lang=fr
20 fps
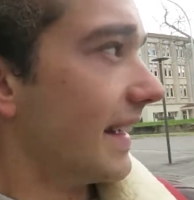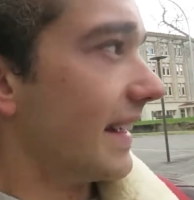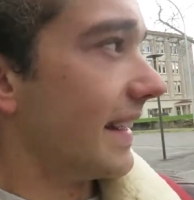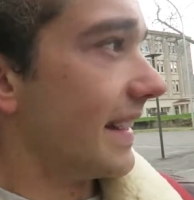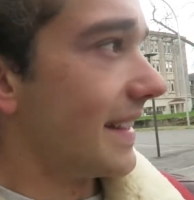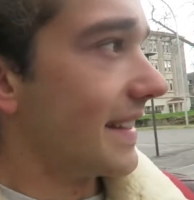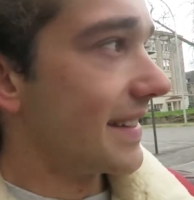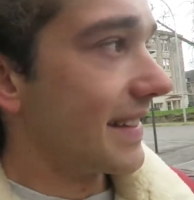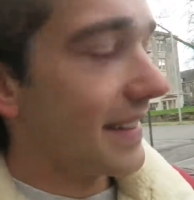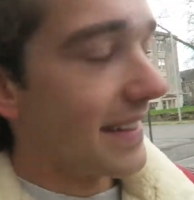
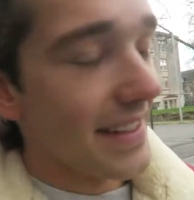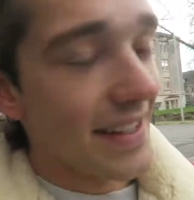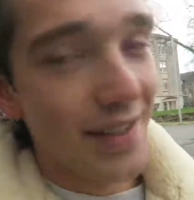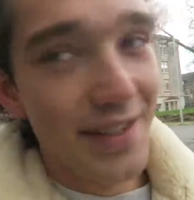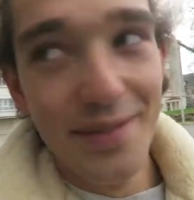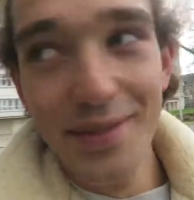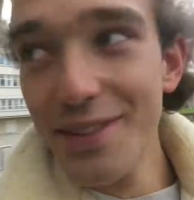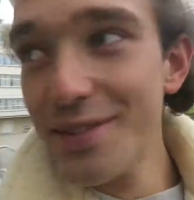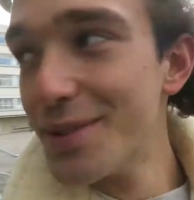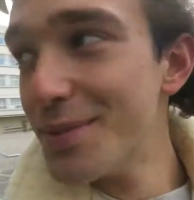et, euh,
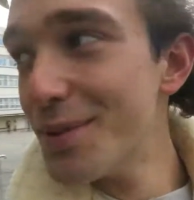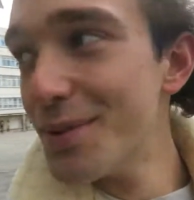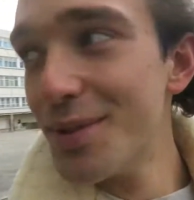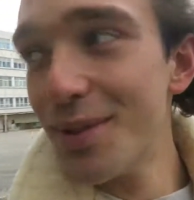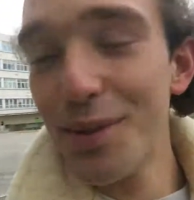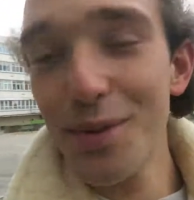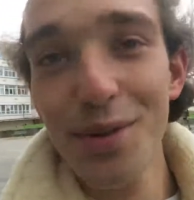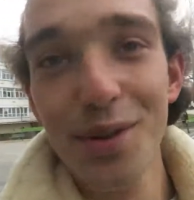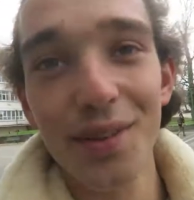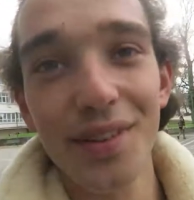je, me suis
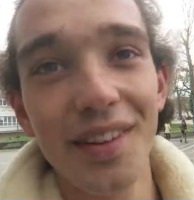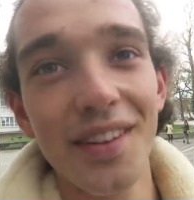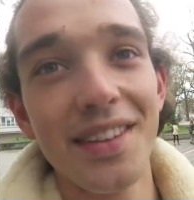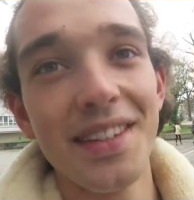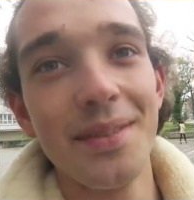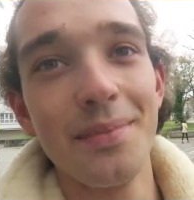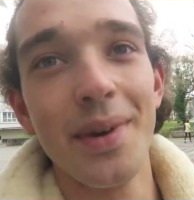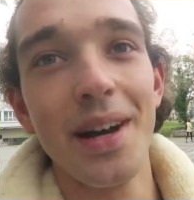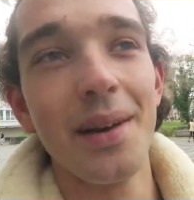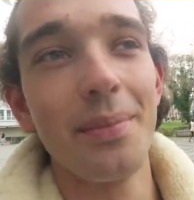toujours
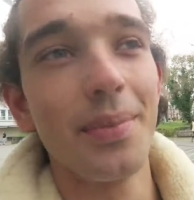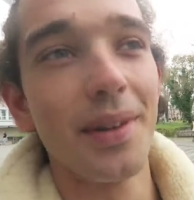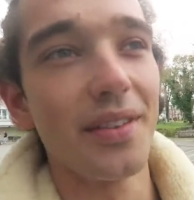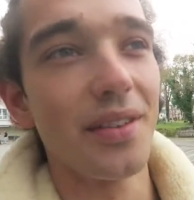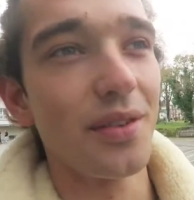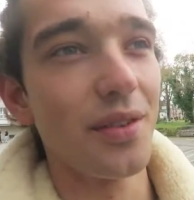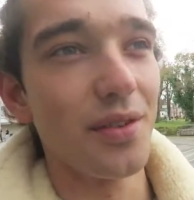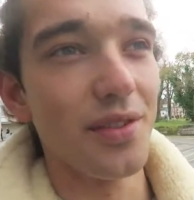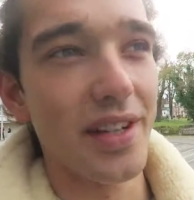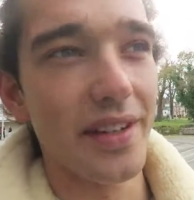senti mal parce
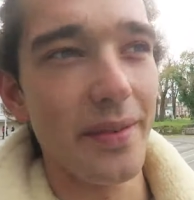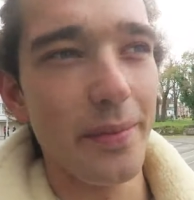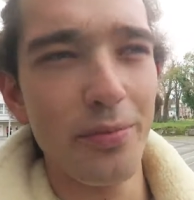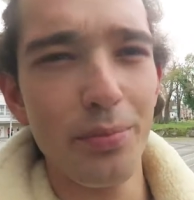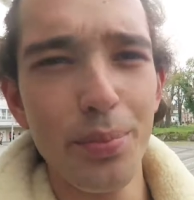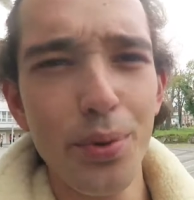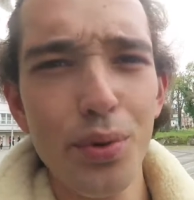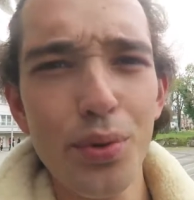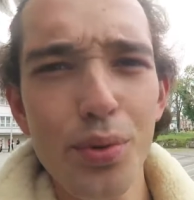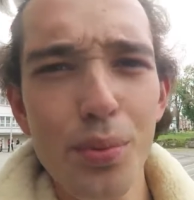que j'avais
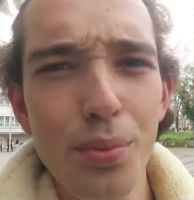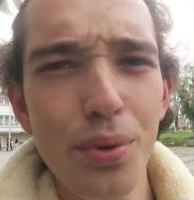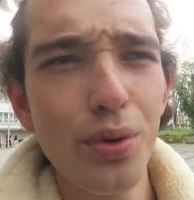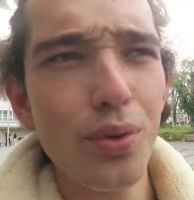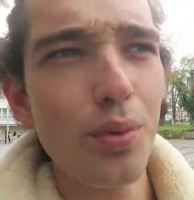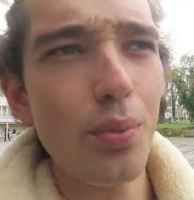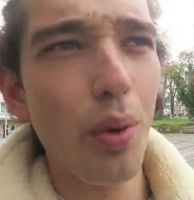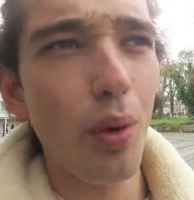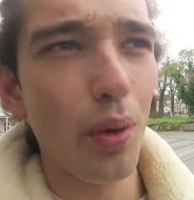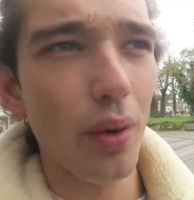beaucoup
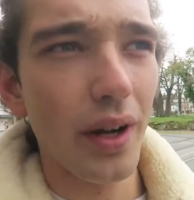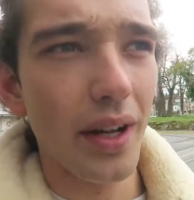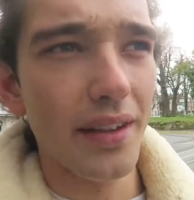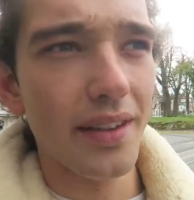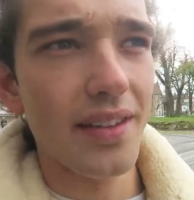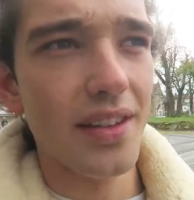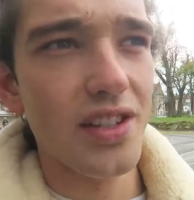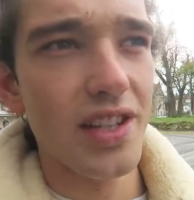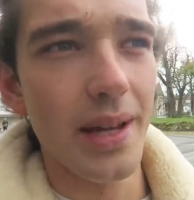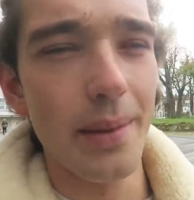beaucoup
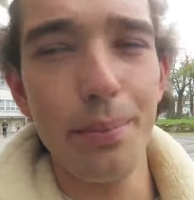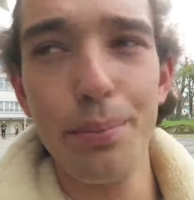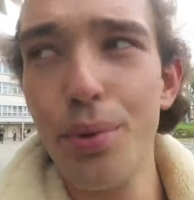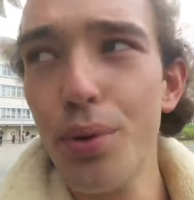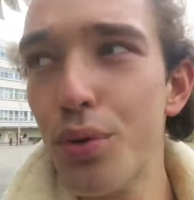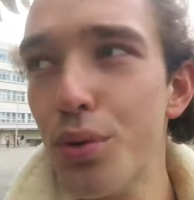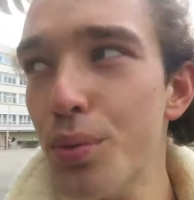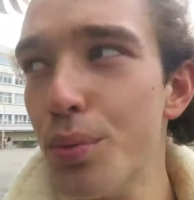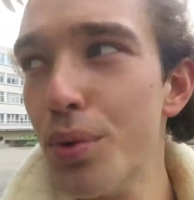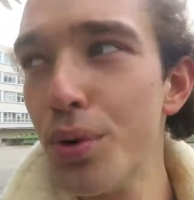progressé, j'avais
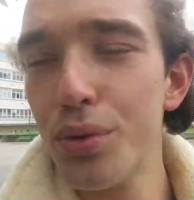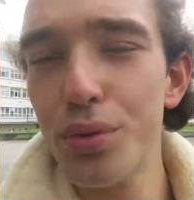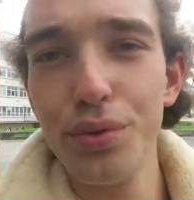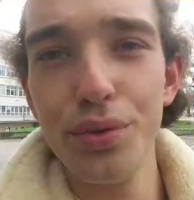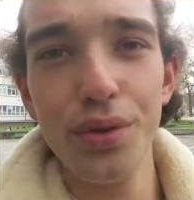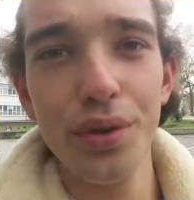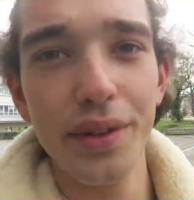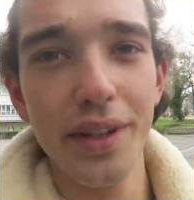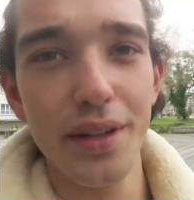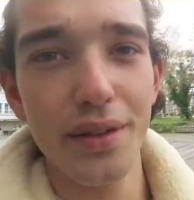beaucoup beaucoup
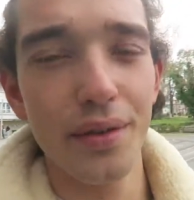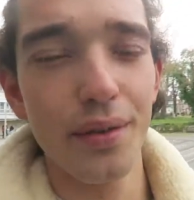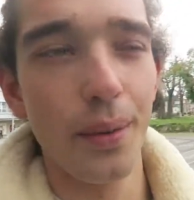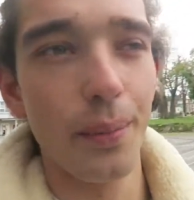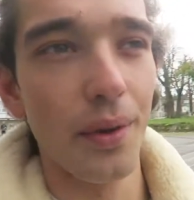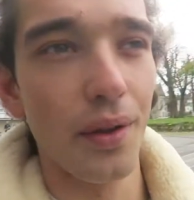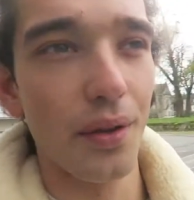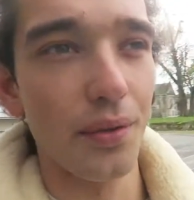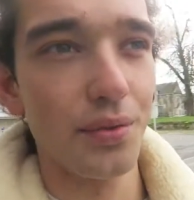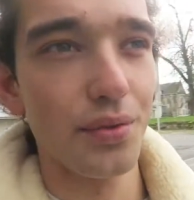donné, tu vois,
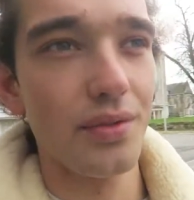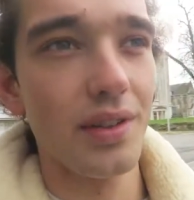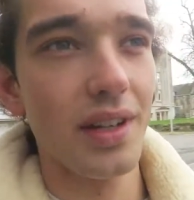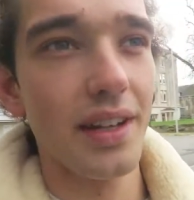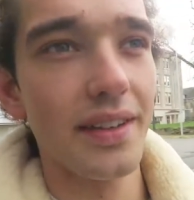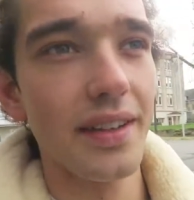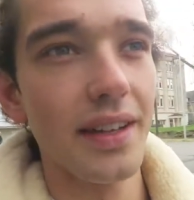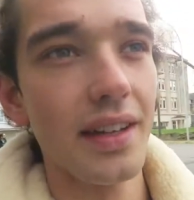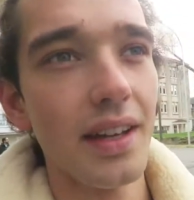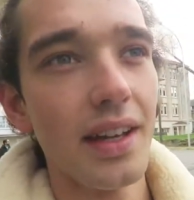pendant toute
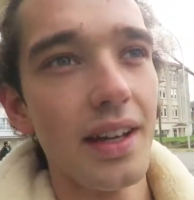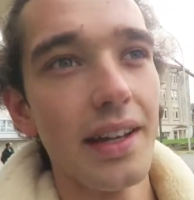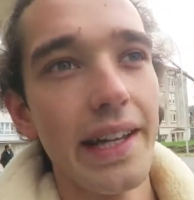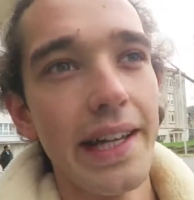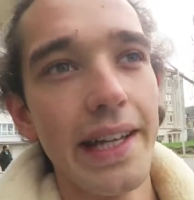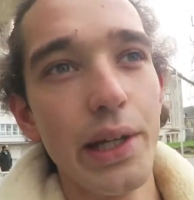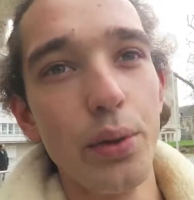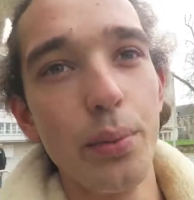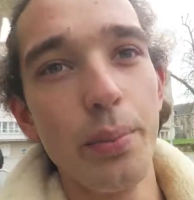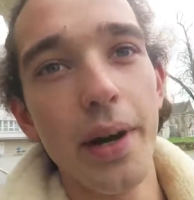l'année.
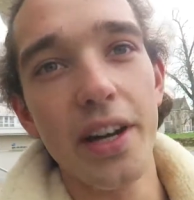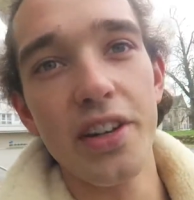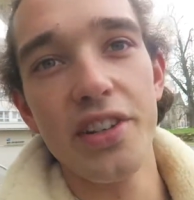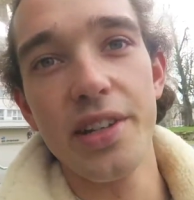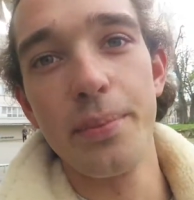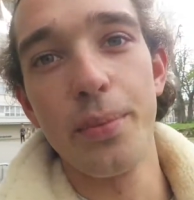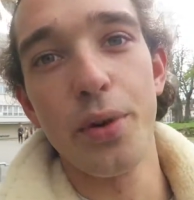Et au bac, j'ai